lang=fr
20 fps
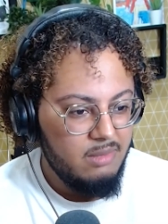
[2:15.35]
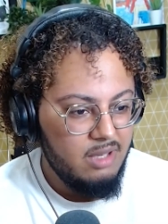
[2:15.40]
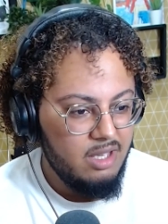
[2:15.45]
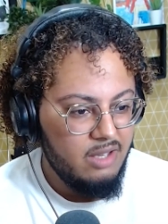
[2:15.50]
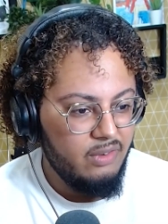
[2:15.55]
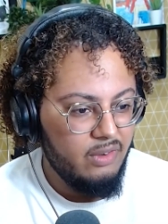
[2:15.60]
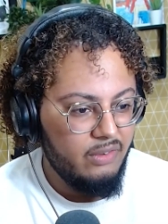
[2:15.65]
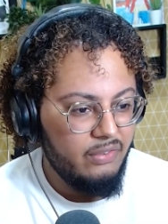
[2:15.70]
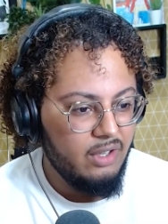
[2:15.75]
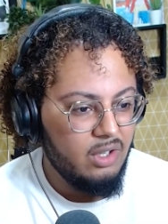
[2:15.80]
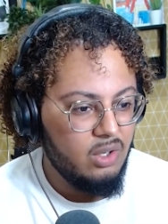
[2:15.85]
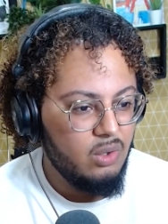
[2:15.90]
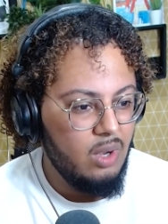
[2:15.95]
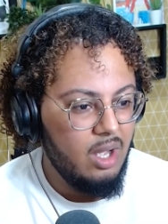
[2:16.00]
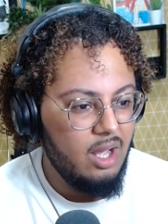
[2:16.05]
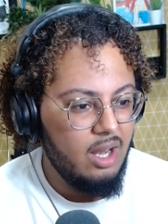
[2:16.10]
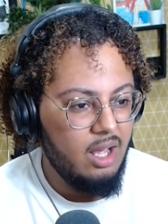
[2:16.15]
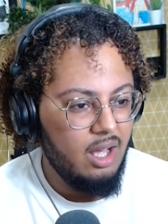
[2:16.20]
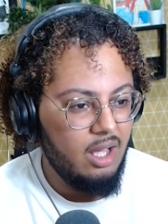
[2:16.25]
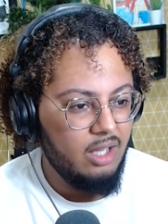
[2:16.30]
Mais ils vont faire
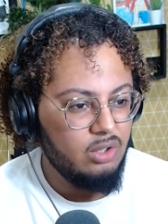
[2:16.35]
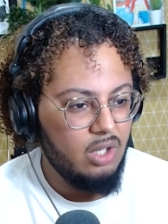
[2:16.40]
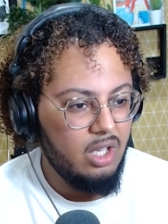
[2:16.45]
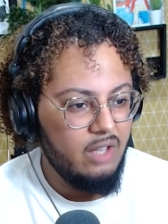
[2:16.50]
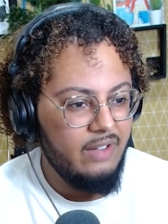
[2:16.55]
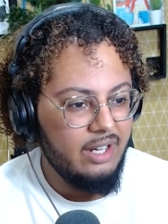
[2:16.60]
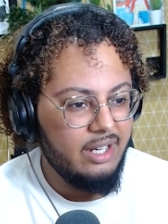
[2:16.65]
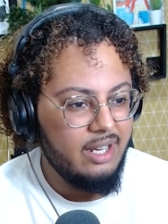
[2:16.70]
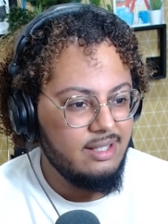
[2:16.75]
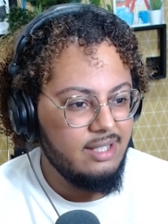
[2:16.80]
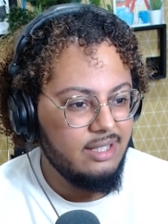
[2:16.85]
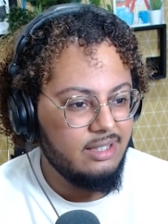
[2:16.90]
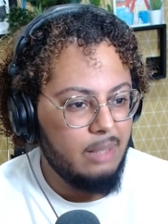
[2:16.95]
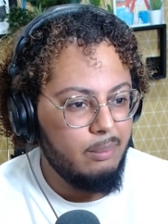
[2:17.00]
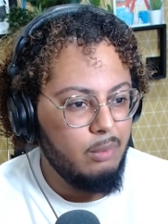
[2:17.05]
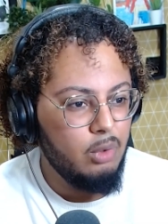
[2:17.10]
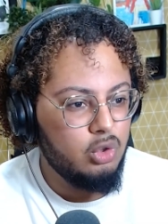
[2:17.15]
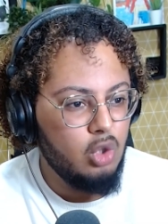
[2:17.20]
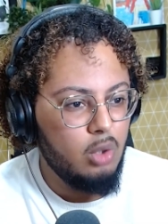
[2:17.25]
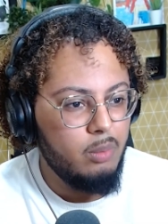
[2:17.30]
quoi là Attends, il va casser ta
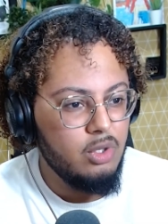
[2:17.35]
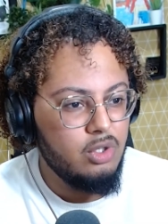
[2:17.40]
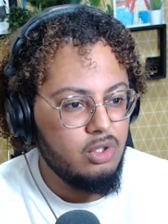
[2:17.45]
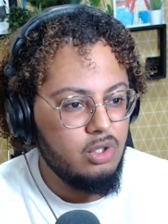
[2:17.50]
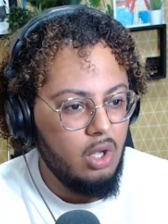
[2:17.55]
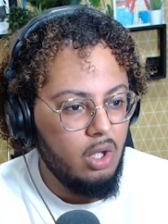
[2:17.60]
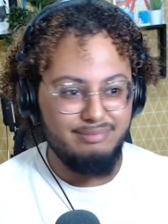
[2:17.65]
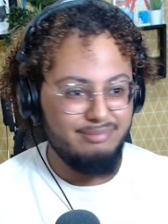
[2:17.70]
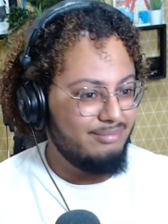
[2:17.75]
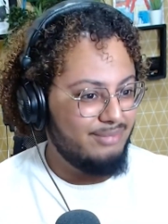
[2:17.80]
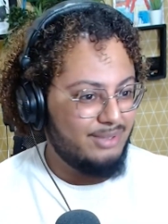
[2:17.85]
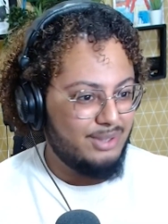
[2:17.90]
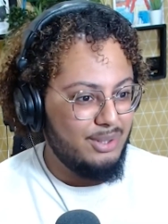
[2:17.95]
moto, monsieur.